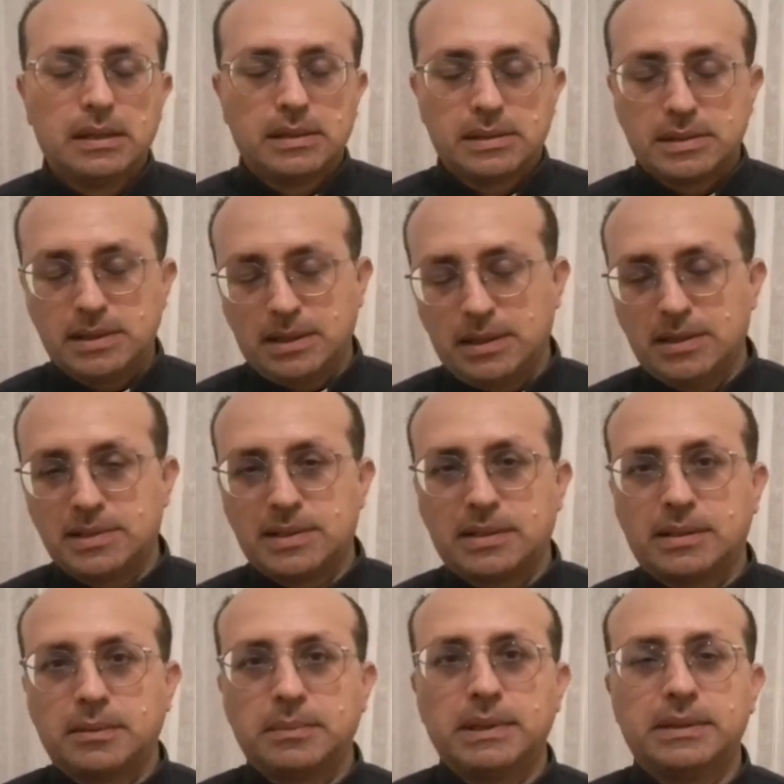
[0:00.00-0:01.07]
Sì,
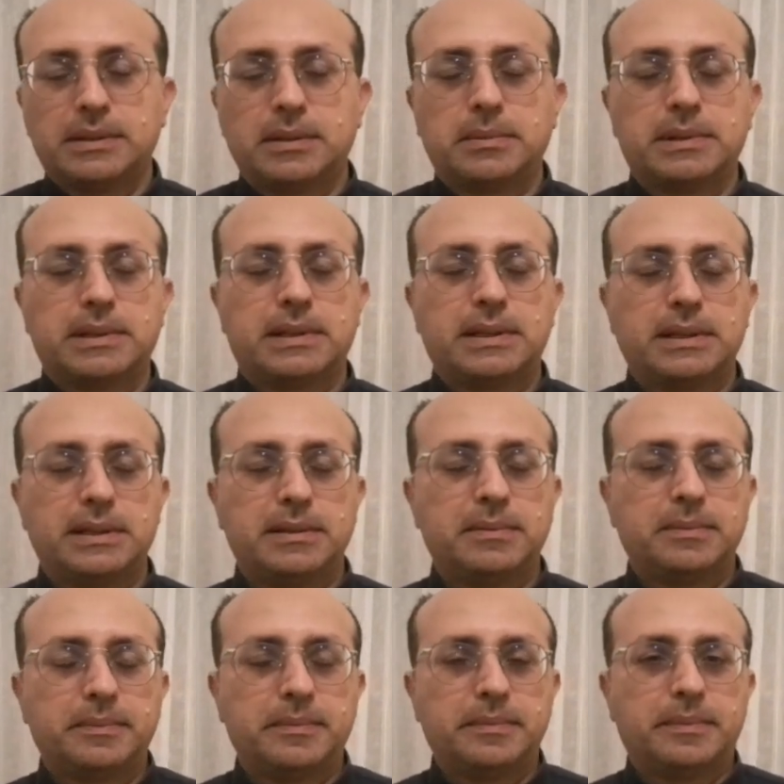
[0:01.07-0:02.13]
esattamente perché
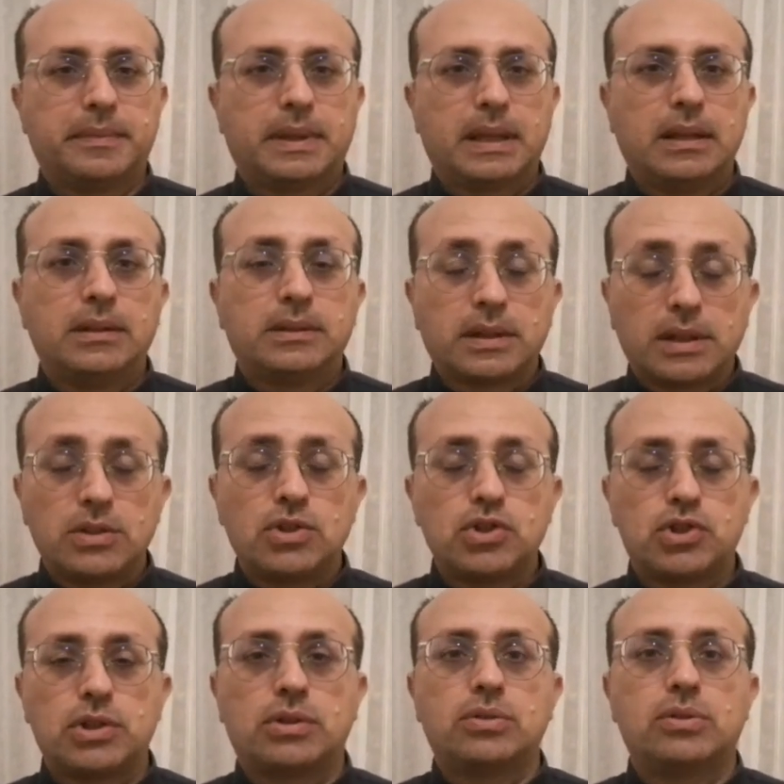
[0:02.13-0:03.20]
il
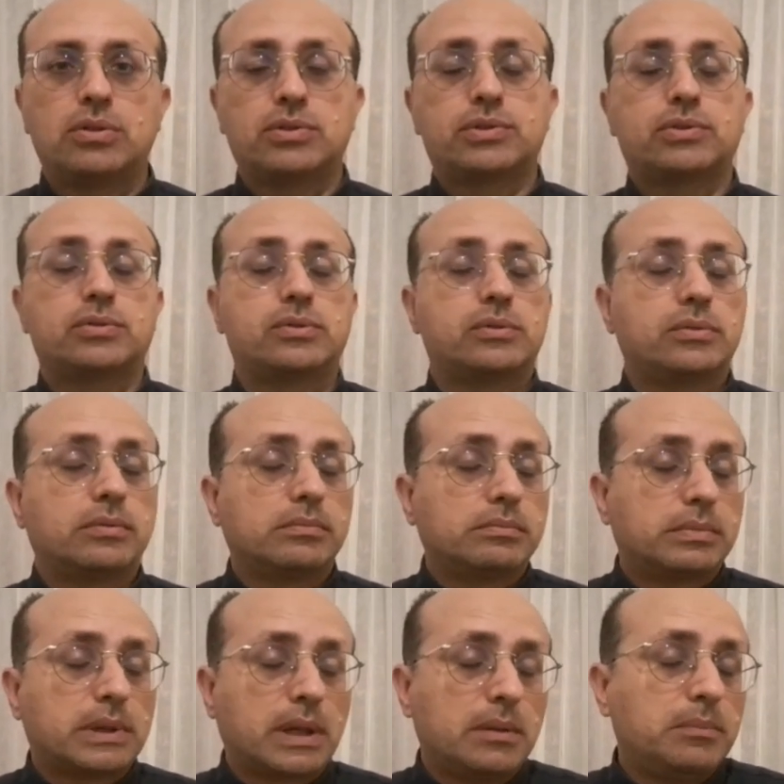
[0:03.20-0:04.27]
13 agosto
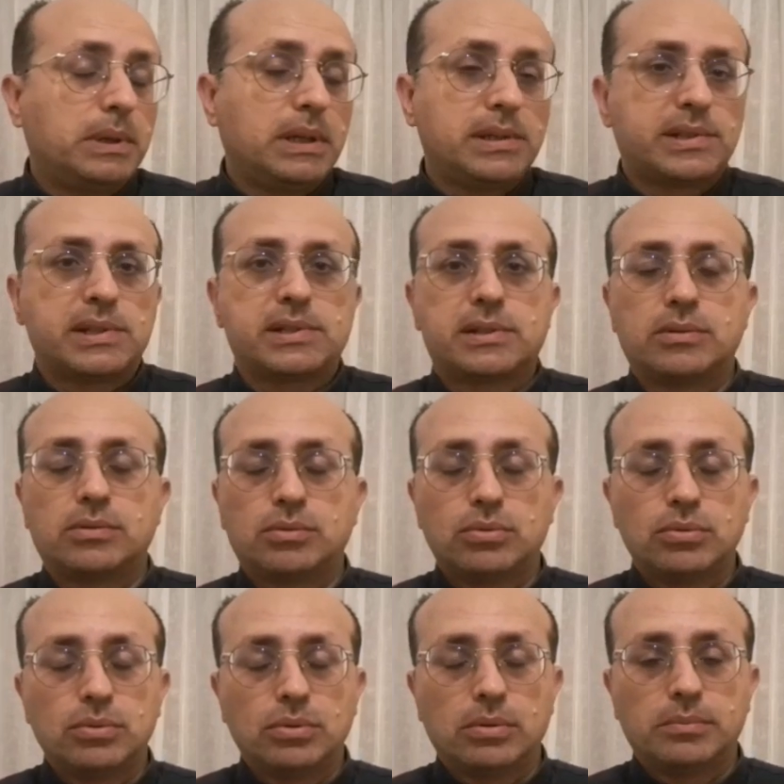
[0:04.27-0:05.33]
tra il
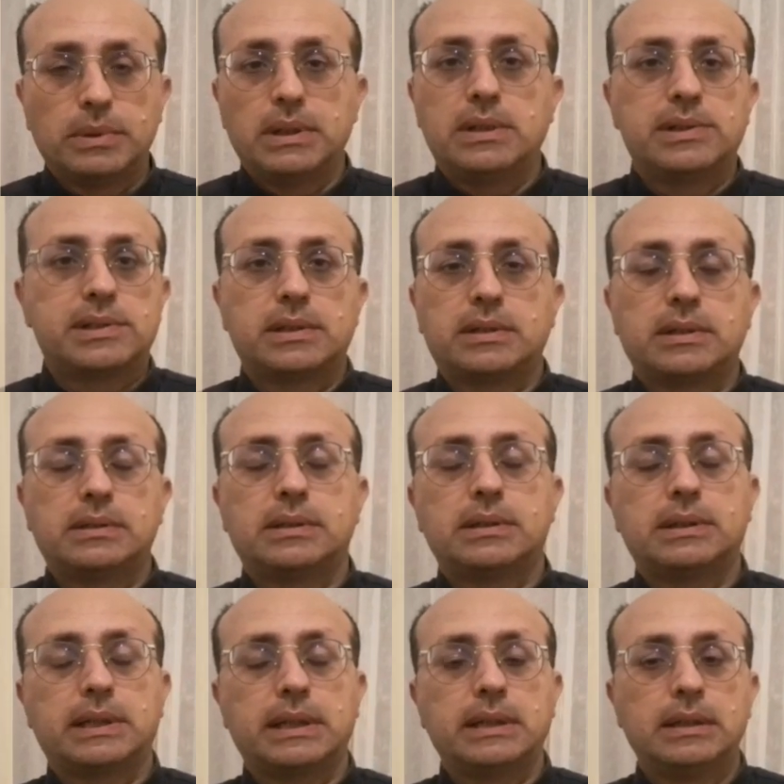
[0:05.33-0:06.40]
1061 e il
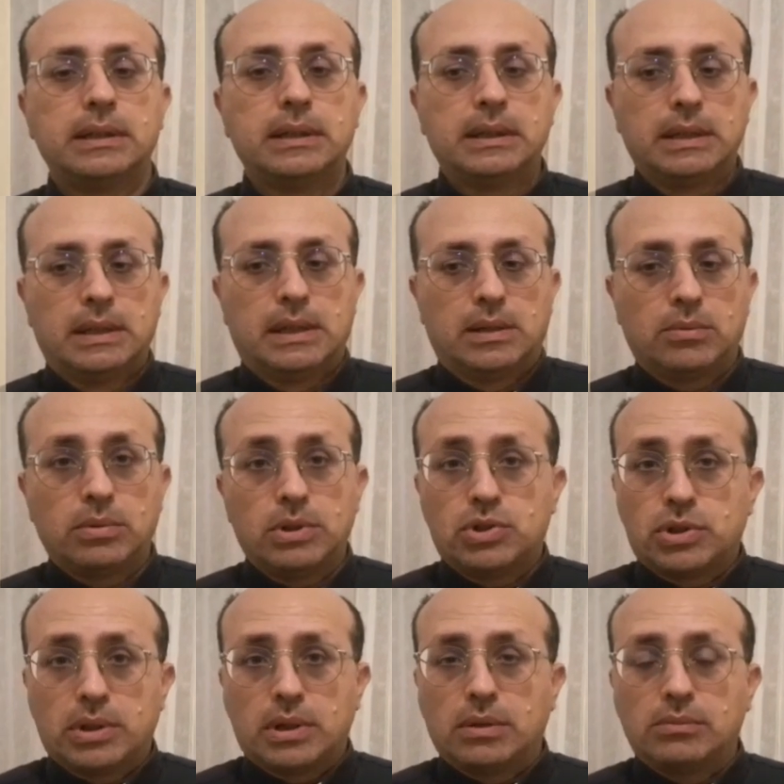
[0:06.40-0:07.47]
1073 qui
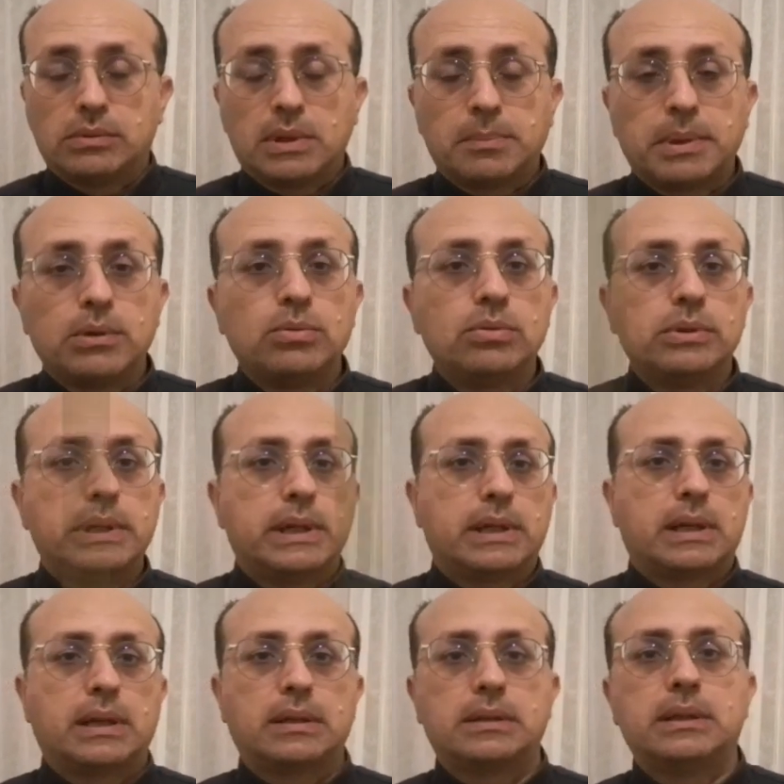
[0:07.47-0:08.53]
c'era una palude e
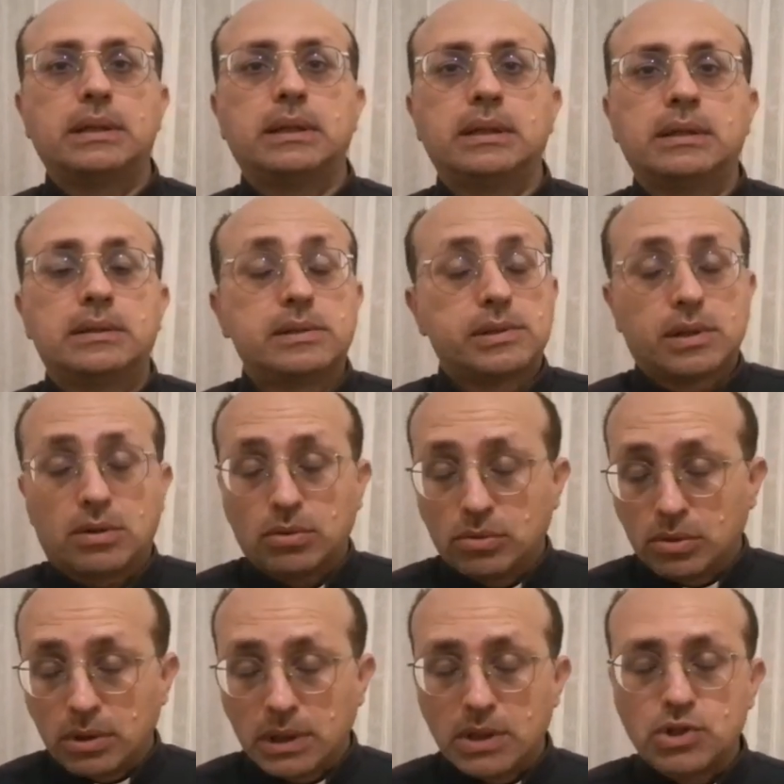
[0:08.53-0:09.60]
accade, secondo
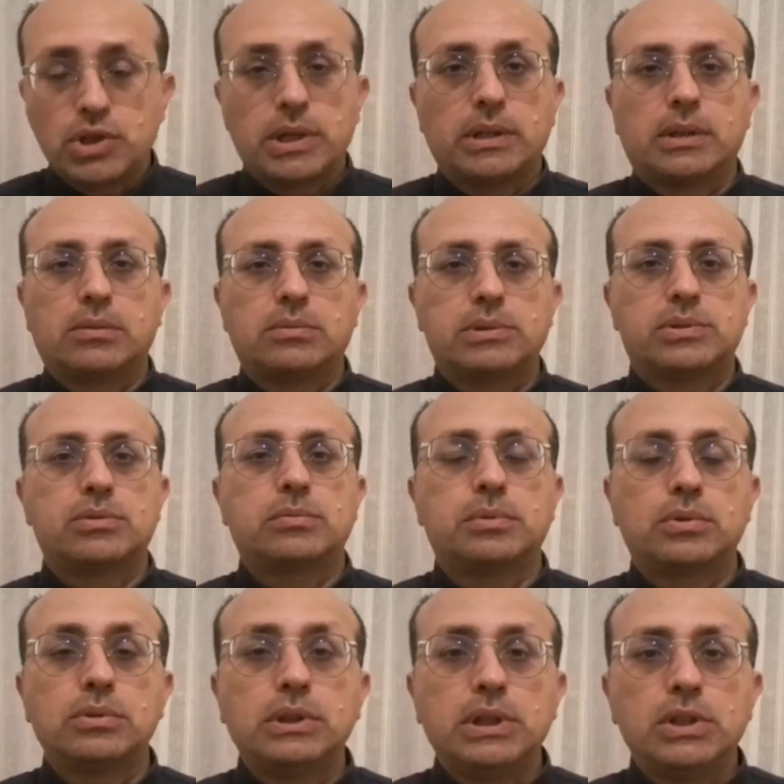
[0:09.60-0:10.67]
la leggenda, questo
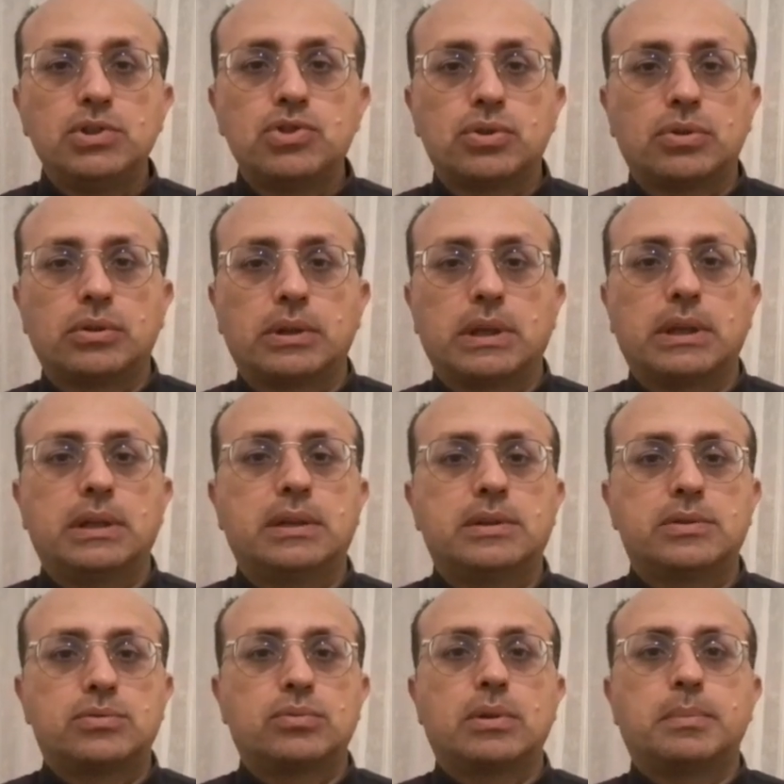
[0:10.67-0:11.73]
prodigio che
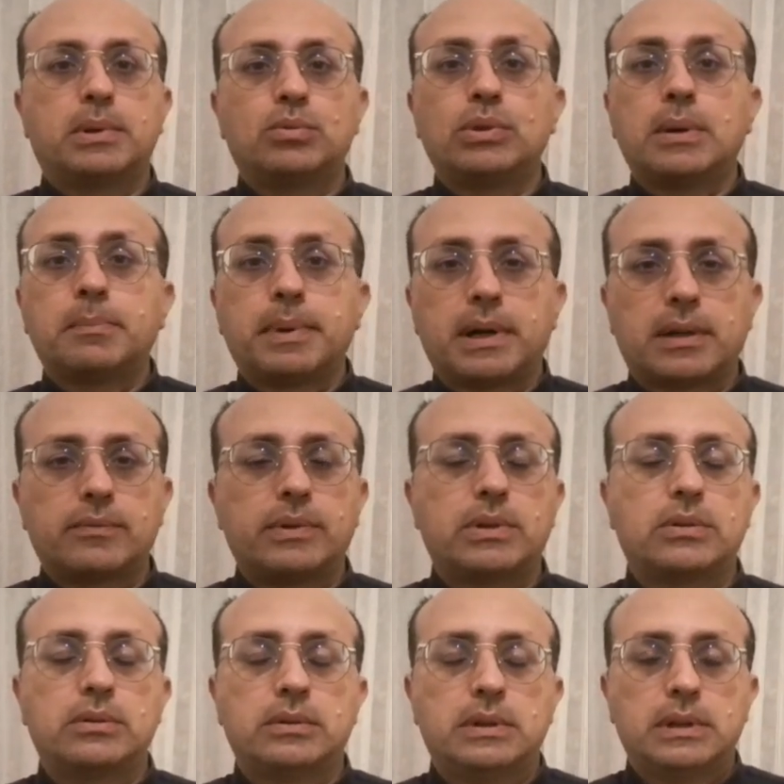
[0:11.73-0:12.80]
sulla palude
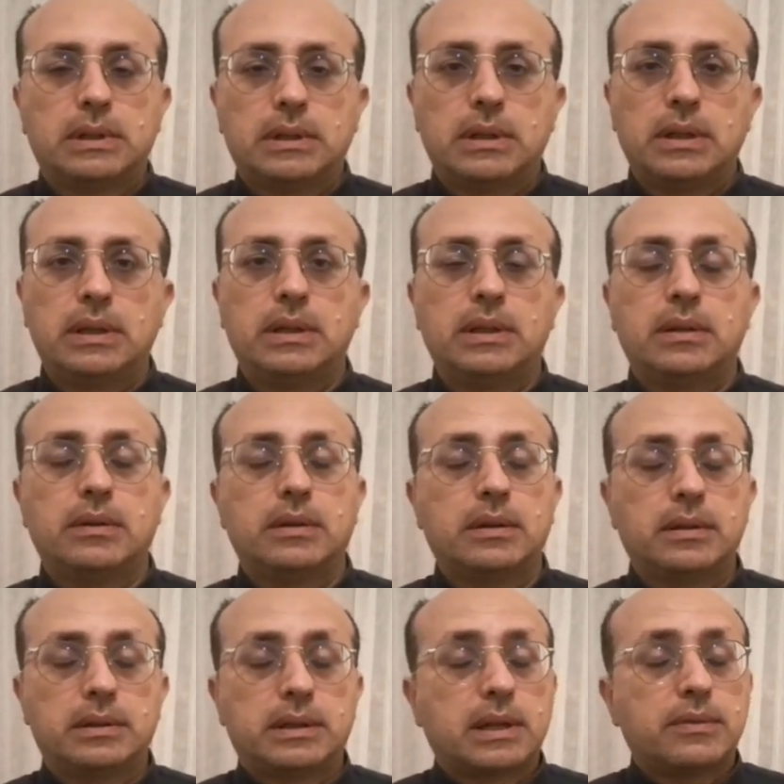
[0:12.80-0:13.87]
apparvero
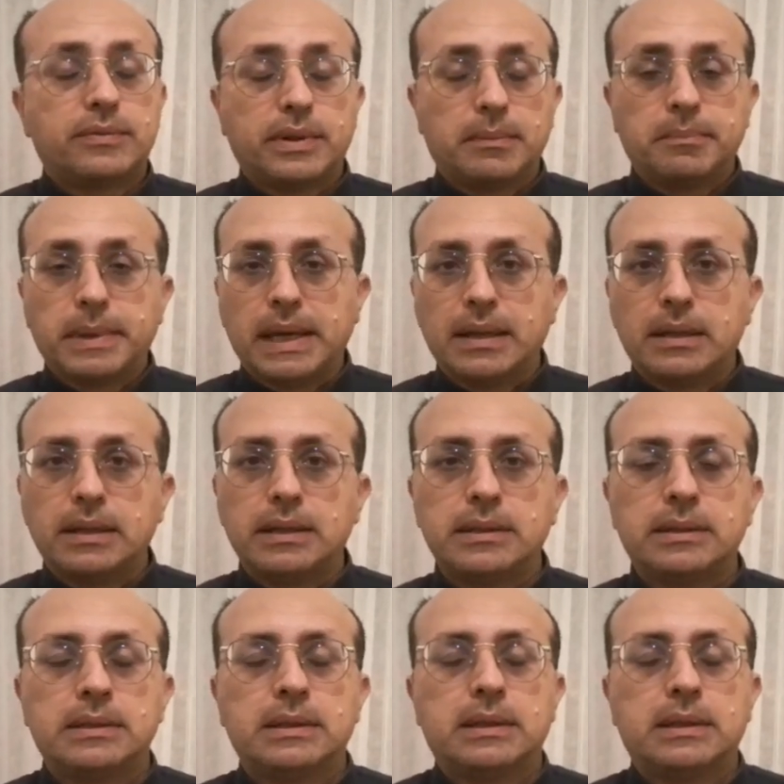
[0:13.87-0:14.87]
le tre fiammelle